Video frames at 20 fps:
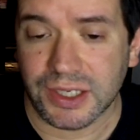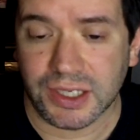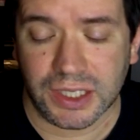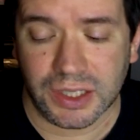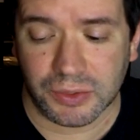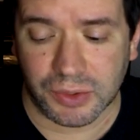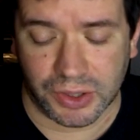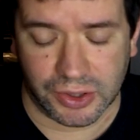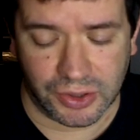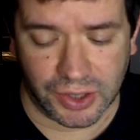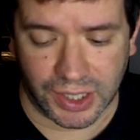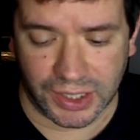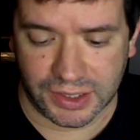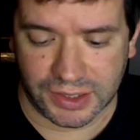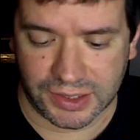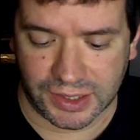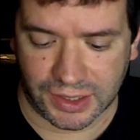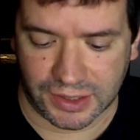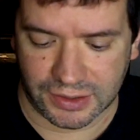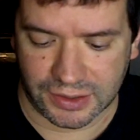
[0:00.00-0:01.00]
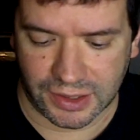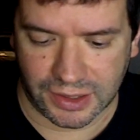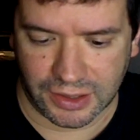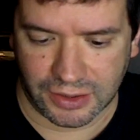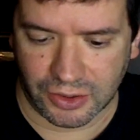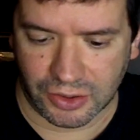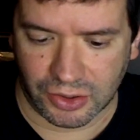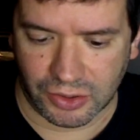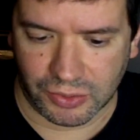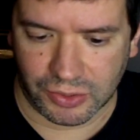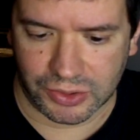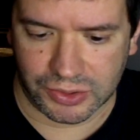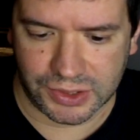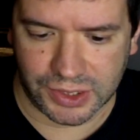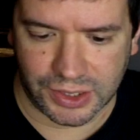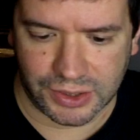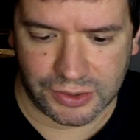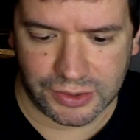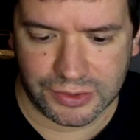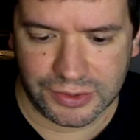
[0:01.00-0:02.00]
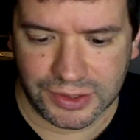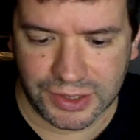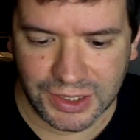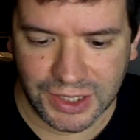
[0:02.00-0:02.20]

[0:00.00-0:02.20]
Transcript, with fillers: Y bueno, ahí está. Ahí lo, votaron.